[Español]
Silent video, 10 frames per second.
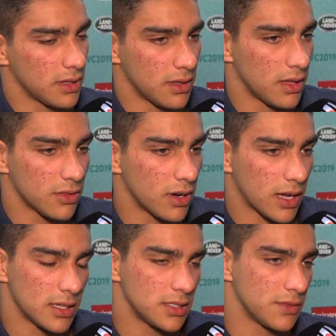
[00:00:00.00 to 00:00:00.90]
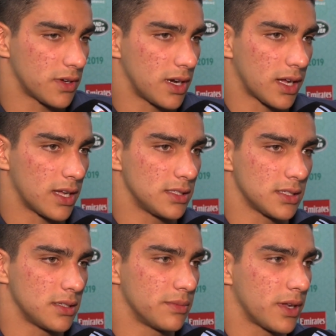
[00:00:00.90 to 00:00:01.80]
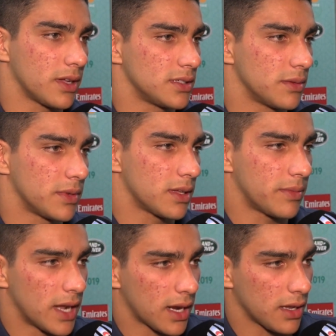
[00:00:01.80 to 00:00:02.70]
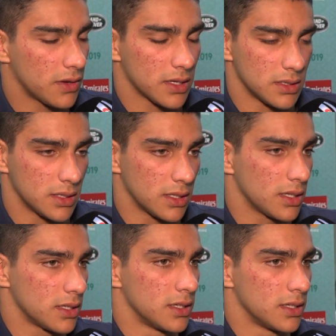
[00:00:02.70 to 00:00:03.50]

dentro de la cancha y fuera de la cancha, siempre, siempre está para arriba, así que